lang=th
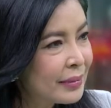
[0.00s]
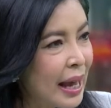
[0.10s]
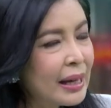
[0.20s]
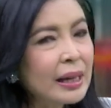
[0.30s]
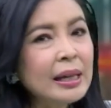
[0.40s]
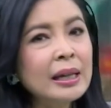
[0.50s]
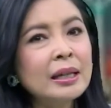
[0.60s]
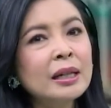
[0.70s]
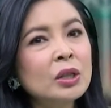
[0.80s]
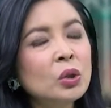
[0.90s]
แต่ทั้งนี้
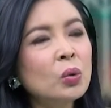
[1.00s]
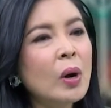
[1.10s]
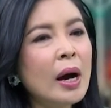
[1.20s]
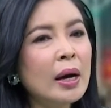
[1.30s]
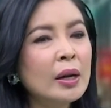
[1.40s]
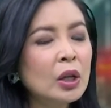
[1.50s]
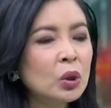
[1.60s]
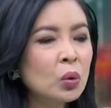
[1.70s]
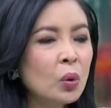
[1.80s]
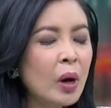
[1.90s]
คือ
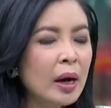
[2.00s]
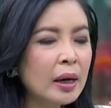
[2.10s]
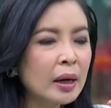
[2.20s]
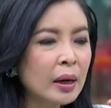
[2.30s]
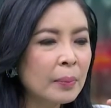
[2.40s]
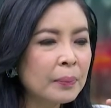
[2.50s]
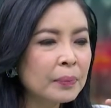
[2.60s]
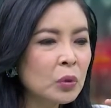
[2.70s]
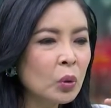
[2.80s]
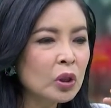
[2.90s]

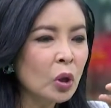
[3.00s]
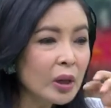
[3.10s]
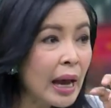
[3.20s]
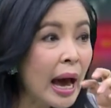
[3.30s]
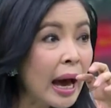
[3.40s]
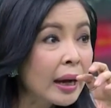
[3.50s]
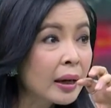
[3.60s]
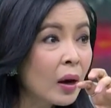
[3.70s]
ตัวต้นทาง